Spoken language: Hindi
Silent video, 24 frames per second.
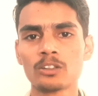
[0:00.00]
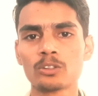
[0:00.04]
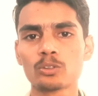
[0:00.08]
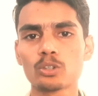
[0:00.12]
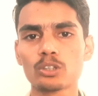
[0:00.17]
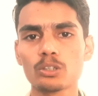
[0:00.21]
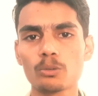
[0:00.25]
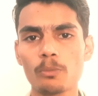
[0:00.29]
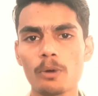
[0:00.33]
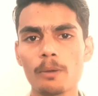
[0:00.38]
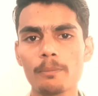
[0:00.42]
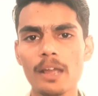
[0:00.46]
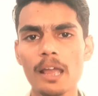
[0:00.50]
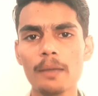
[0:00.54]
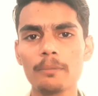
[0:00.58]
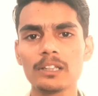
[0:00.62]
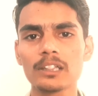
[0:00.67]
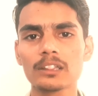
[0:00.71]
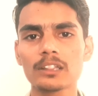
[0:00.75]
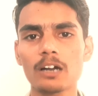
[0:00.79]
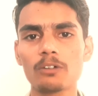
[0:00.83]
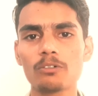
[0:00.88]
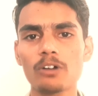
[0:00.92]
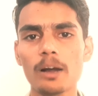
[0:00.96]
तो, तो मैं
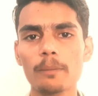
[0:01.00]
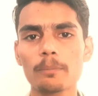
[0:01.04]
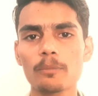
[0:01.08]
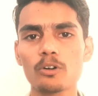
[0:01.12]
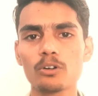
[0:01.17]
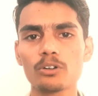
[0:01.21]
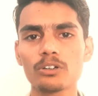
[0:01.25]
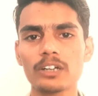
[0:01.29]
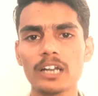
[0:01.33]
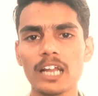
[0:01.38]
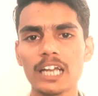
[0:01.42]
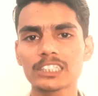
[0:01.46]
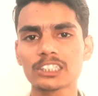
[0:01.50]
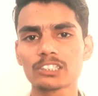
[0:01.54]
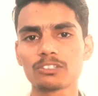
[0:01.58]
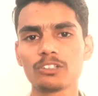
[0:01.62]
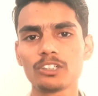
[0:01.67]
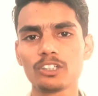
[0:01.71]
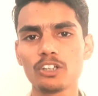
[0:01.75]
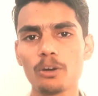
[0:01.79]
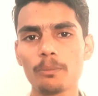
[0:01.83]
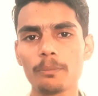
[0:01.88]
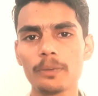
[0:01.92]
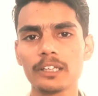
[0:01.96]
मिलता हूँ आपको नेक्स्ट
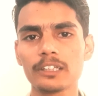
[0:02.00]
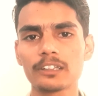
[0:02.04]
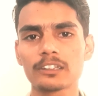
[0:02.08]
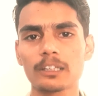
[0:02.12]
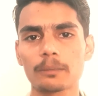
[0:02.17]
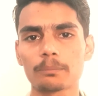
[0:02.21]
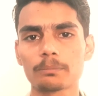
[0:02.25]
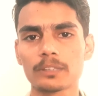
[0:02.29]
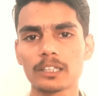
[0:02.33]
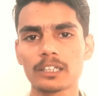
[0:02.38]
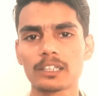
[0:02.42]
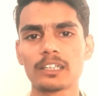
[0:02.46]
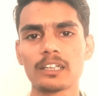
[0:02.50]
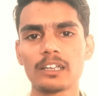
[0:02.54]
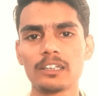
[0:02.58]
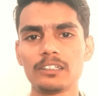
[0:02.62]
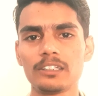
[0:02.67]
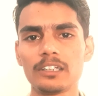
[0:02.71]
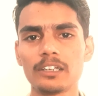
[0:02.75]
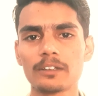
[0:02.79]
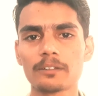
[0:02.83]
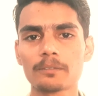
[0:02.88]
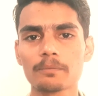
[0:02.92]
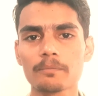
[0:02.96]
वीडियो में तब तक के
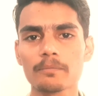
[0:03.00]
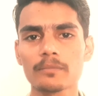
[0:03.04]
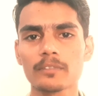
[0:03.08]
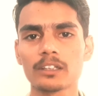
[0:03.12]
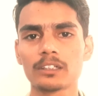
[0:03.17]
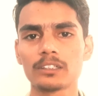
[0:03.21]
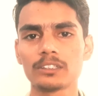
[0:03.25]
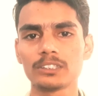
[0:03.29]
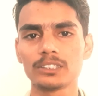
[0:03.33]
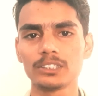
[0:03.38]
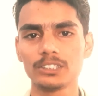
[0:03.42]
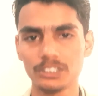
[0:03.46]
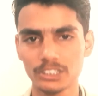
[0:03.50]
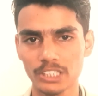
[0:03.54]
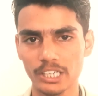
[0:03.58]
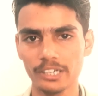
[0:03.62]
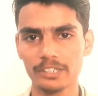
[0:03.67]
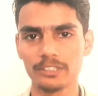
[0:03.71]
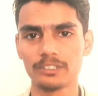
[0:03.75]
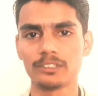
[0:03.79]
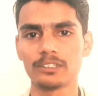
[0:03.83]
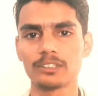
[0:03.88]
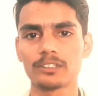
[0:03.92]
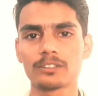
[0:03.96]
लिए जय
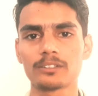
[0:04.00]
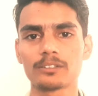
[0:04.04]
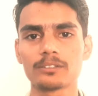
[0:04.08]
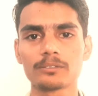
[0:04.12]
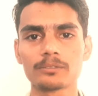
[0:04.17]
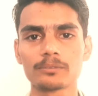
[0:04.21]
हिंद